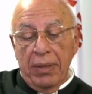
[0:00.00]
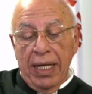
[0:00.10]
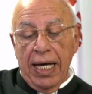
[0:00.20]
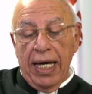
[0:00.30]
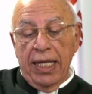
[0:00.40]

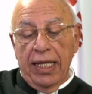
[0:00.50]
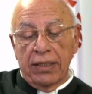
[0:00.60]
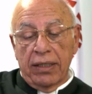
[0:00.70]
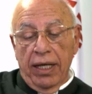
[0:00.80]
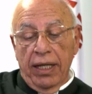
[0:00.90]

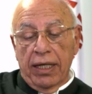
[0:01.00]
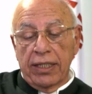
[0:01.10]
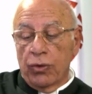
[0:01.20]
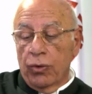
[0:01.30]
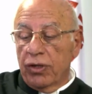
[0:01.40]
بهذه
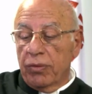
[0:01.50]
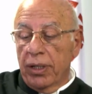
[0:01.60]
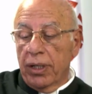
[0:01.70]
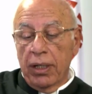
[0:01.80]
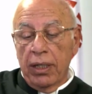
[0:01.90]
الطريقة
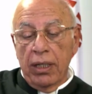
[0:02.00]
سنثمر